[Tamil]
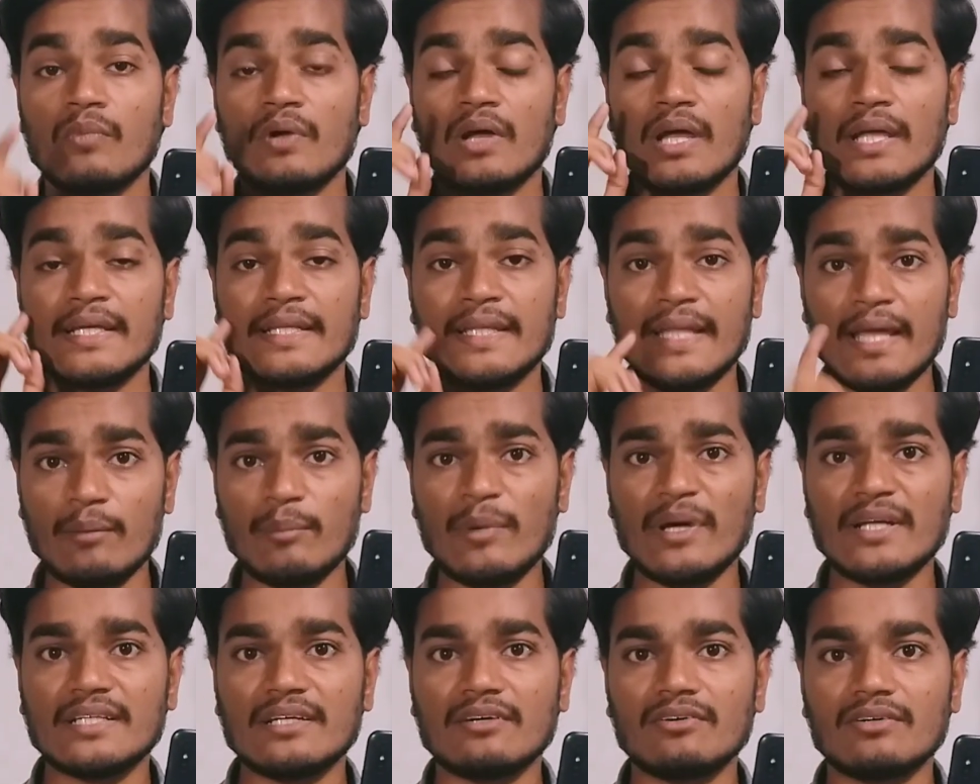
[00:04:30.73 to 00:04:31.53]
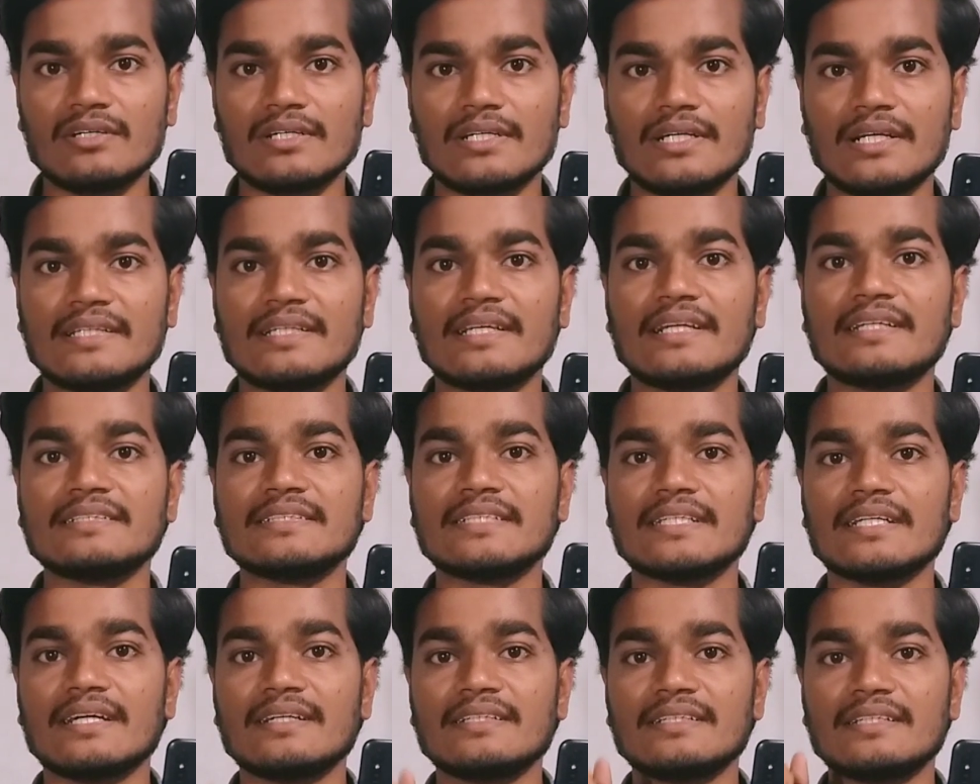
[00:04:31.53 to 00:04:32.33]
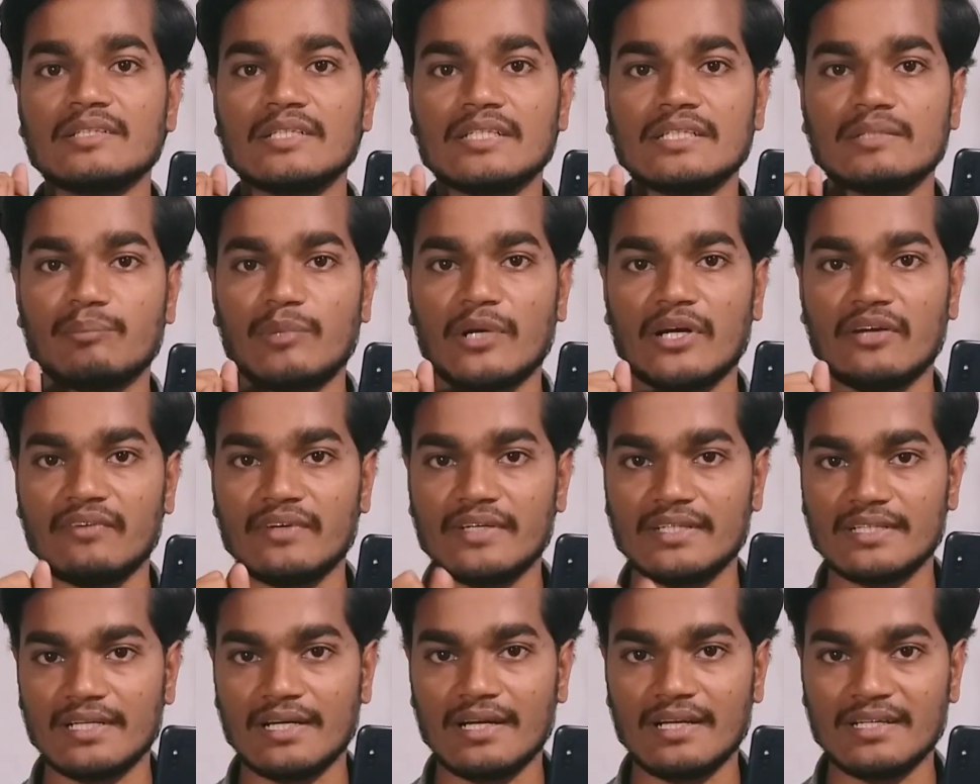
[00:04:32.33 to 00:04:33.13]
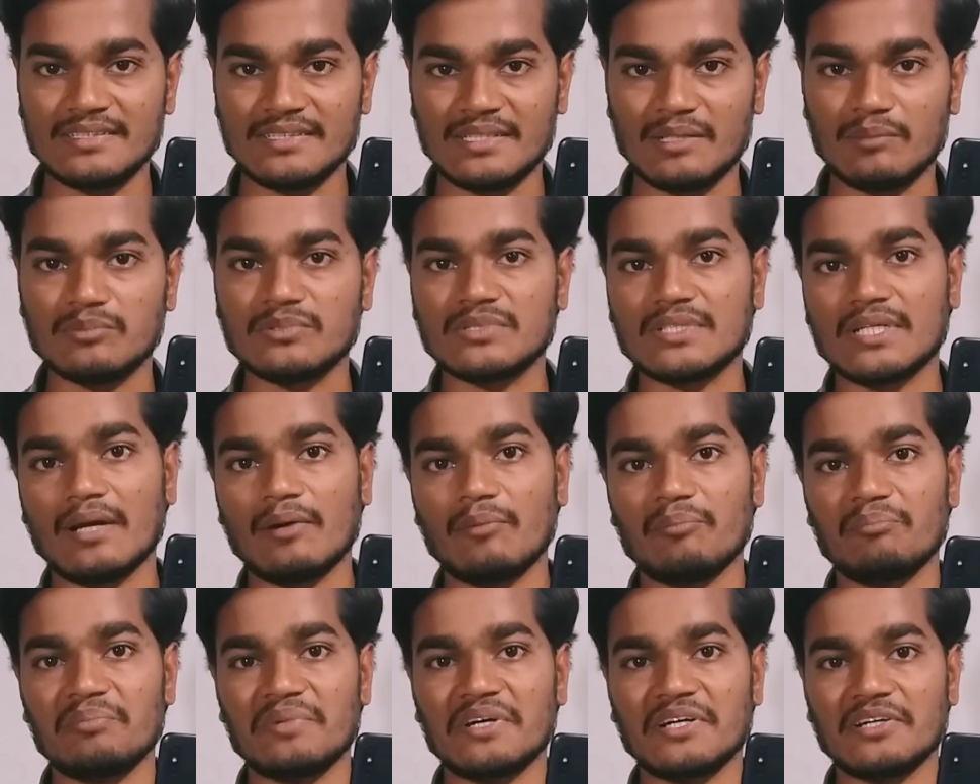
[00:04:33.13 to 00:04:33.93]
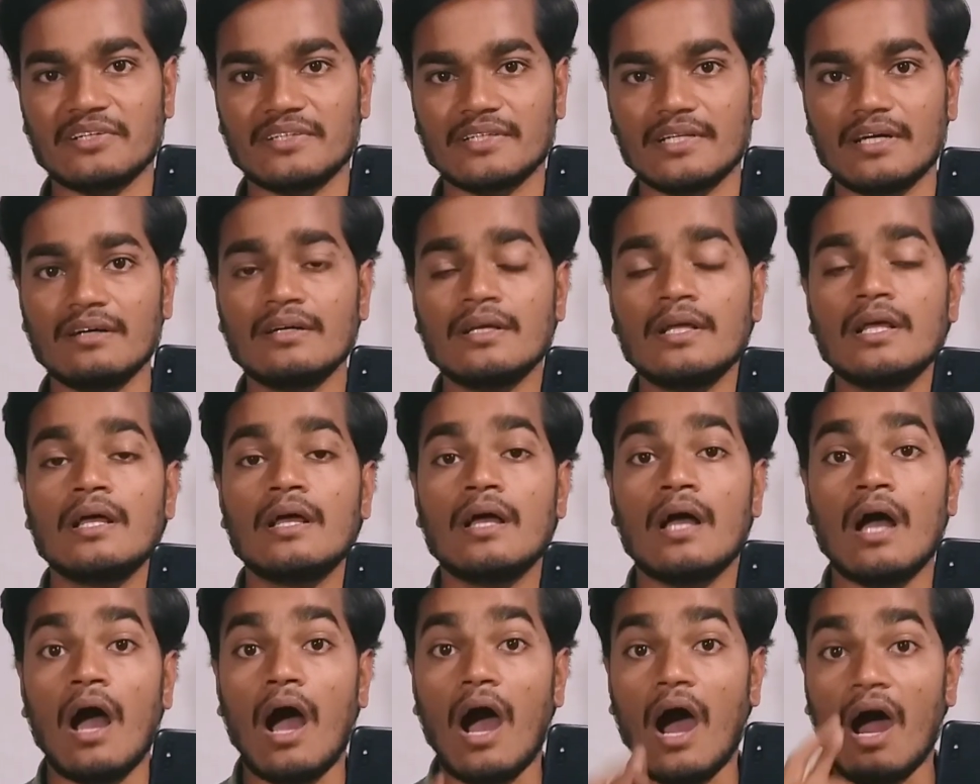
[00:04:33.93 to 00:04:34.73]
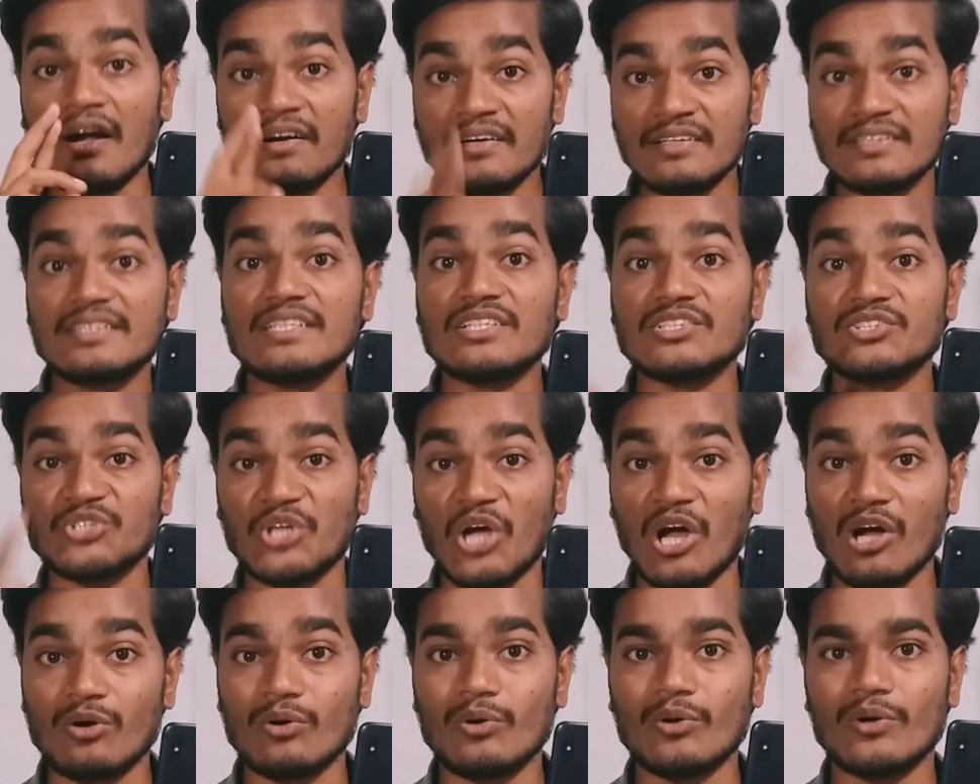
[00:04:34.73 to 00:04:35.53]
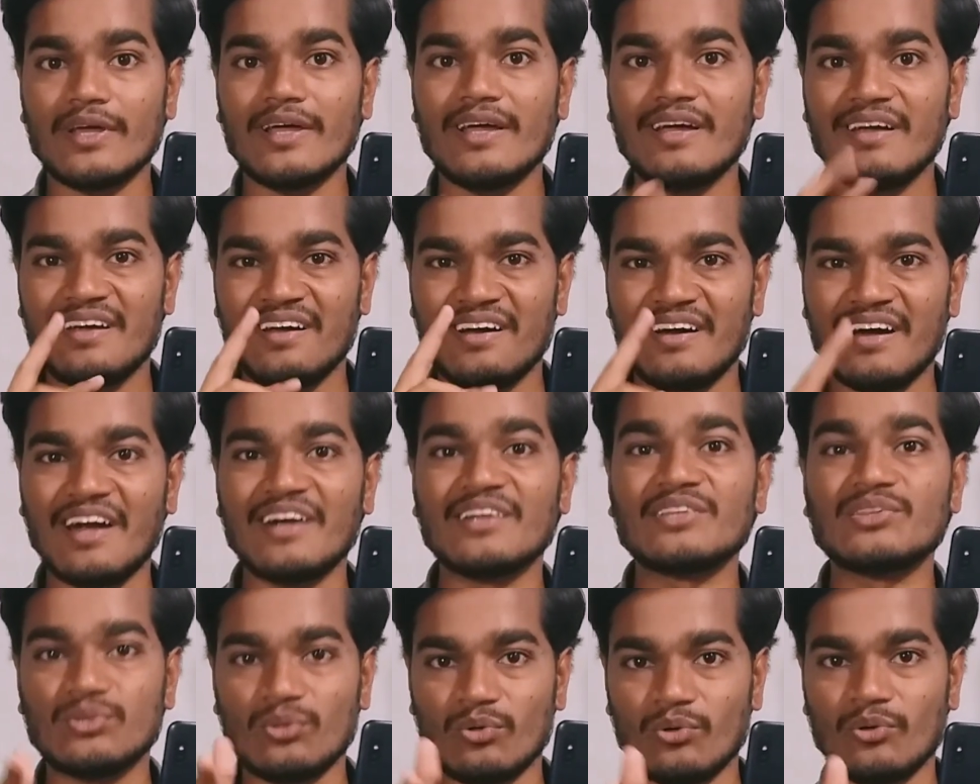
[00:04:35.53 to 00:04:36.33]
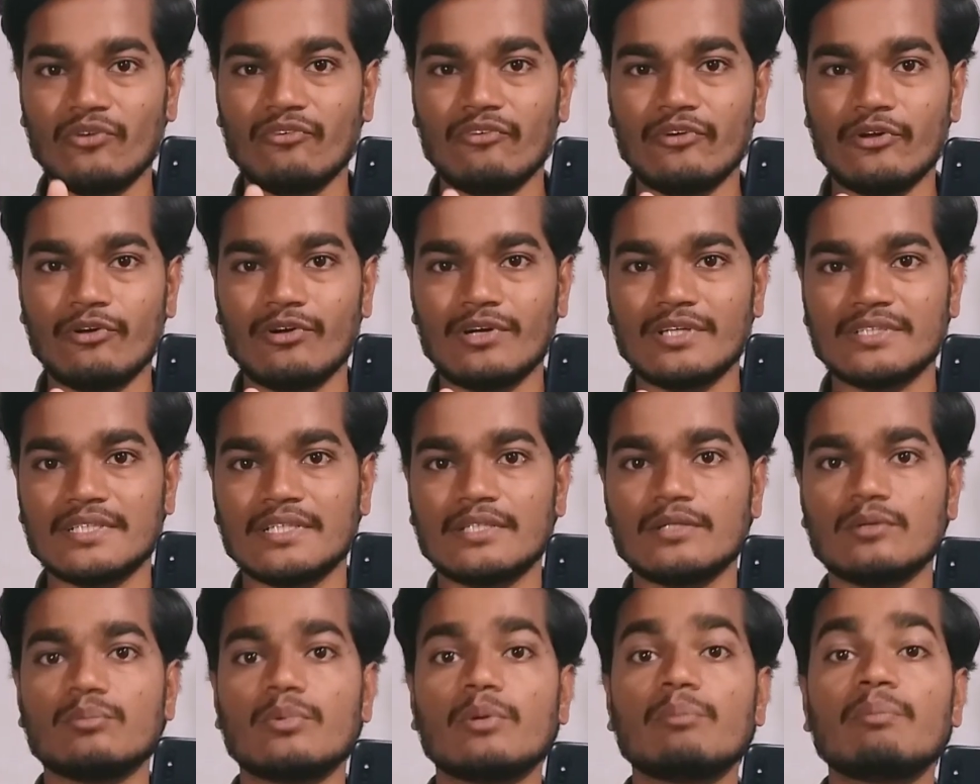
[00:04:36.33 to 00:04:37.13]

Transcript: இதே மாதிரி தகவல்களை தெரிஞ்சுக்க நீங்கள் பண்ண வேண்டியதெல்லாம் சப்ஸ்கிரைப் மட்டும்தான் அடுத்த ஷாக்கோட அடுத்த ஒரு வீடியோவில் சந்திப்போம்